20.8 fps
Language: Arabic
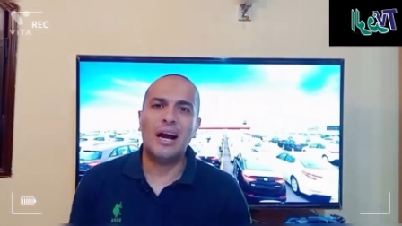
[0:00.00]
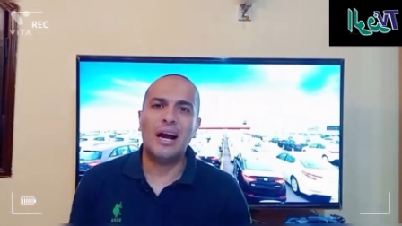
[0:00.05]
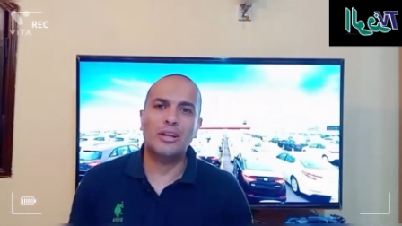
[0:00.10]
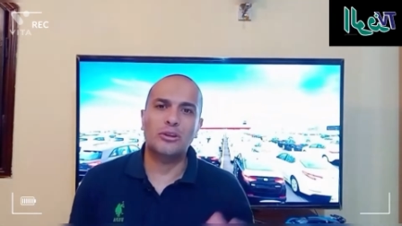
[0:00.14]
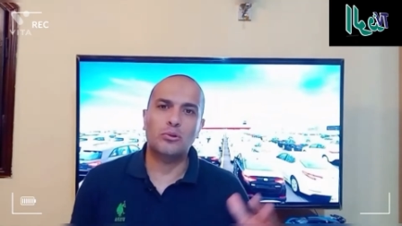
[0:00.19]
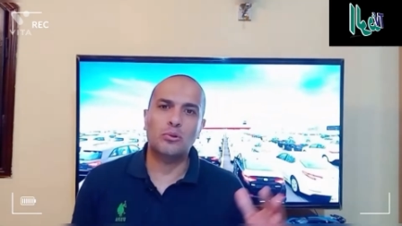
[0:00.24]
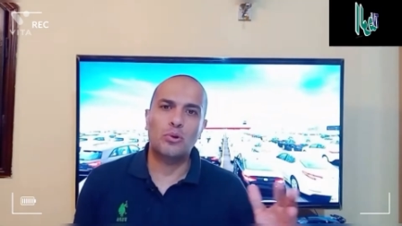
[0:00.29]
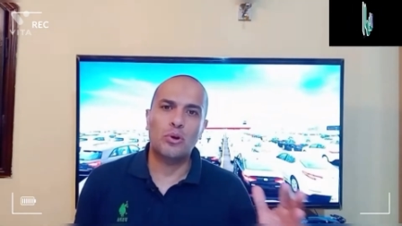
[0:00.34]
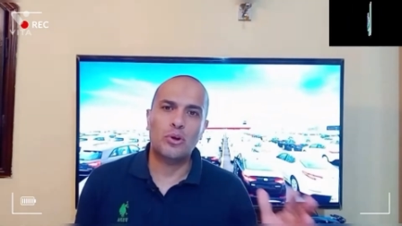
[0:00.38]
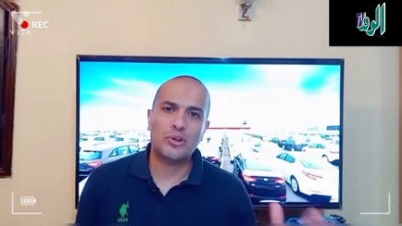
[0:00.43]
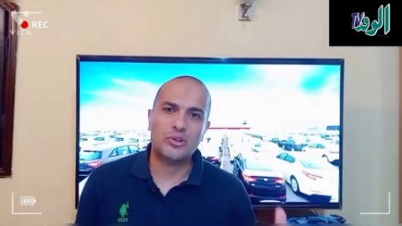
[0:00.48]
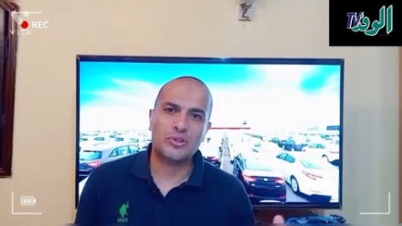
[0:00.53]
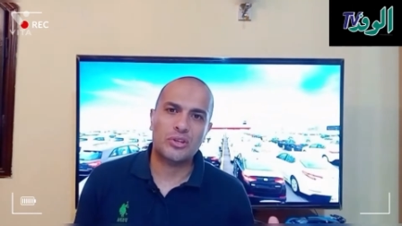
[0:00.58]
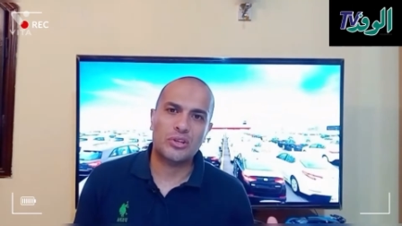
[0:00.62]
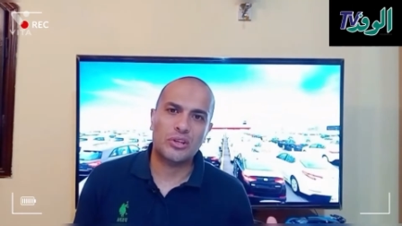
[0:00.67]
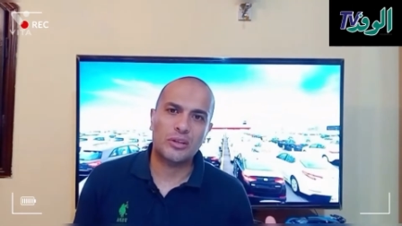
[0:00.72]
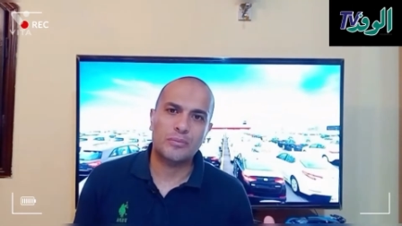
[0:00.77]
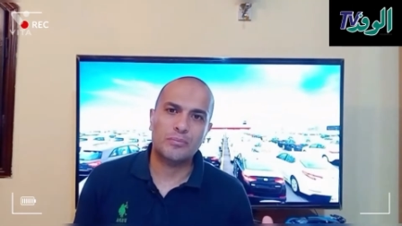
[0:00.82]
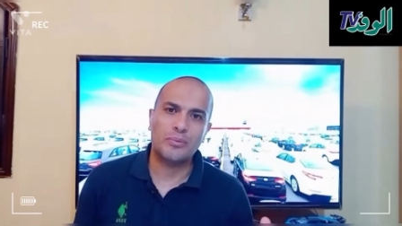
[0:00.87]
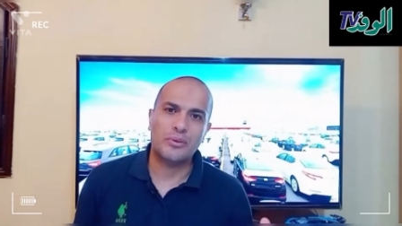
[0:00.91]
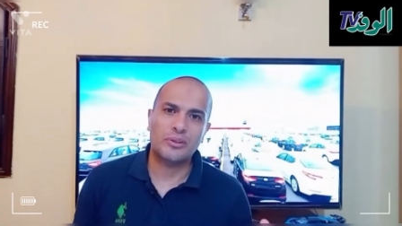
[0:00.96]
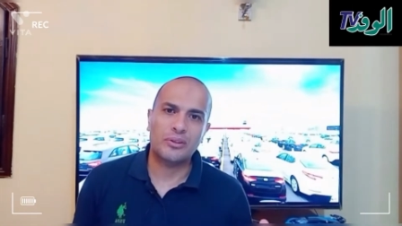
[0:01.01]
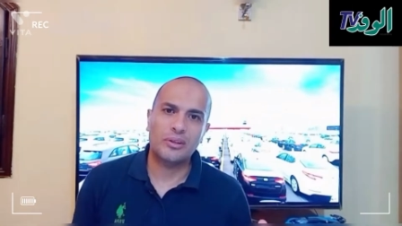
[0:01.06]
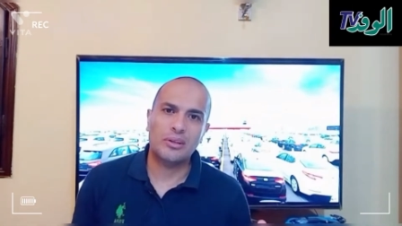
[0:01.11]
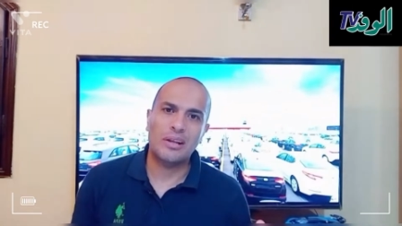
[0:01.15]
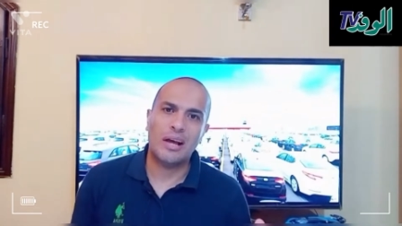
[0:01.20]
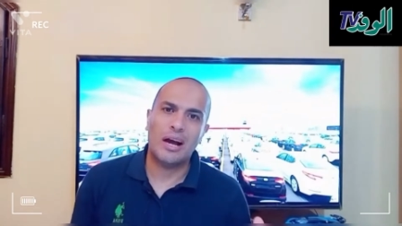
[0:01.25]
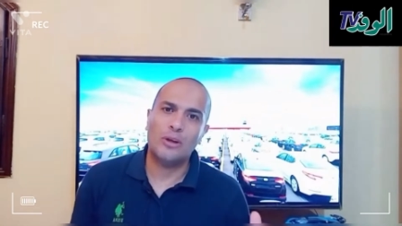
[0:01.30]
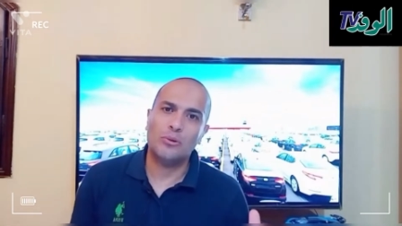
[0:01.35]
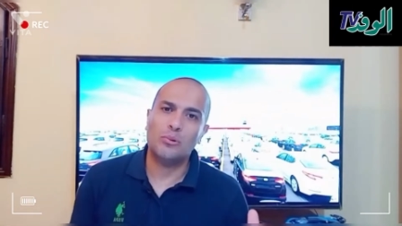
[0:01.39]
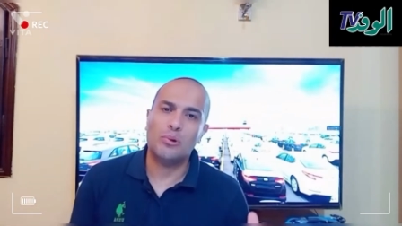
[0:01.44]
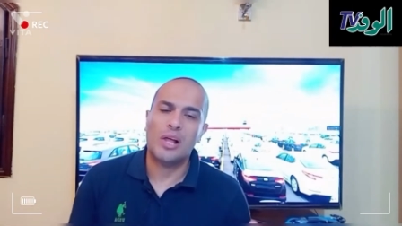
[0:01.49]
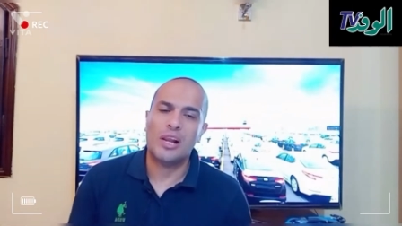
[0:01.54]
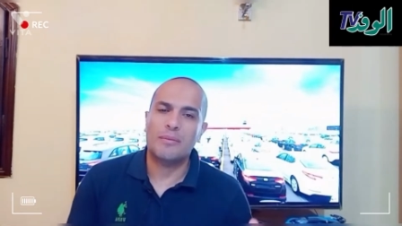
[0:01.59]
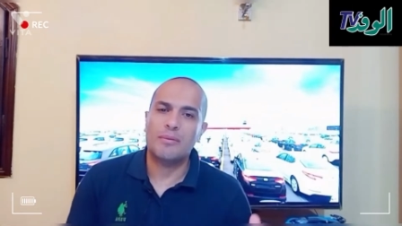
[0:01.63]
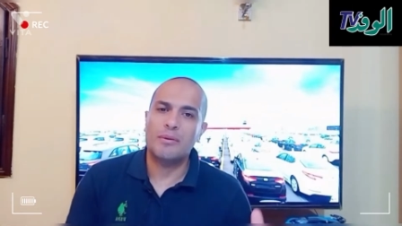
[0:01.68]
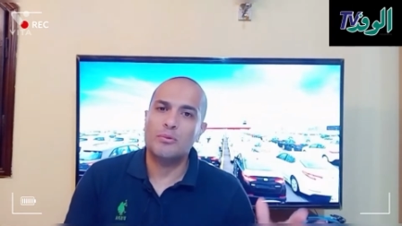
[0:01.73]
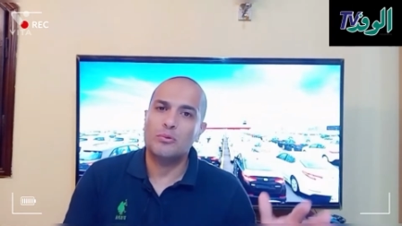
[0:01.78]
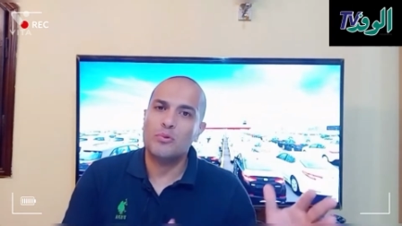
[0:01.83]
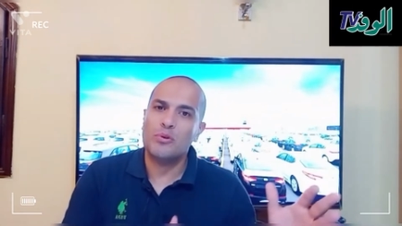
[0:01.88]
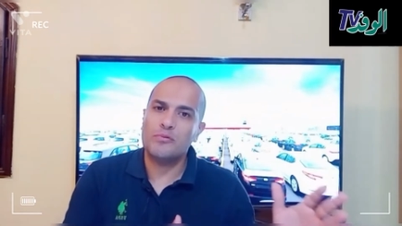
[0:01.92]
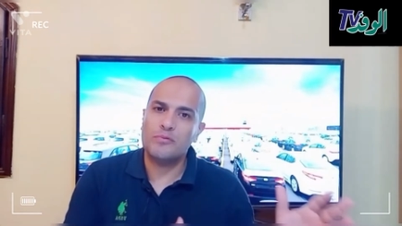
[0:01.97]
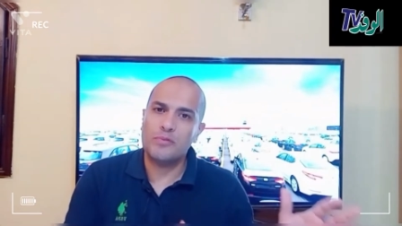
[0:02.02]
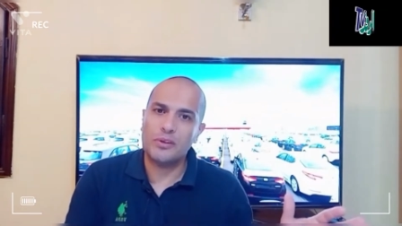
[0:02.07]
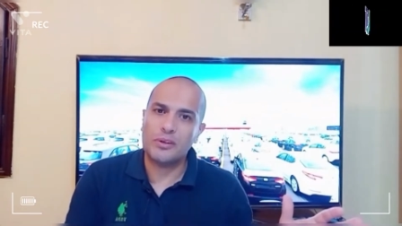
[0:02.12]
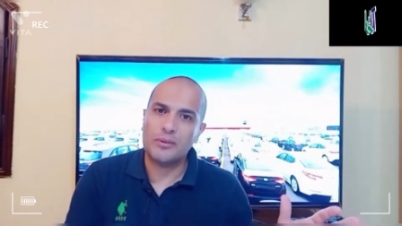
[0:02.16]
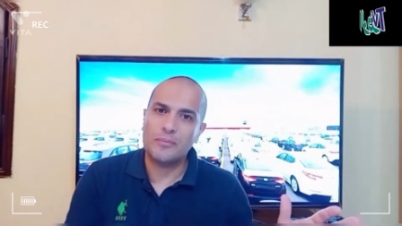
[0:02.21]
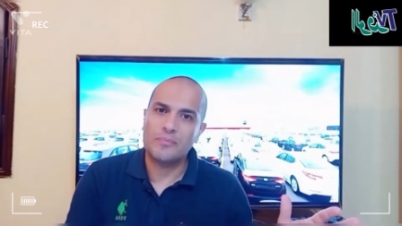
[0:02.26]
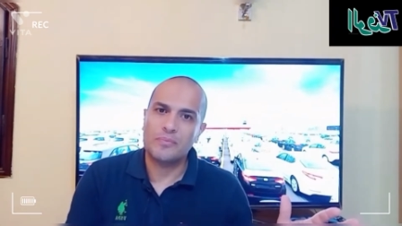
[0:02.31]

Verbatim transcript: تجار السيارات بره اللي عنده العربيه متوفره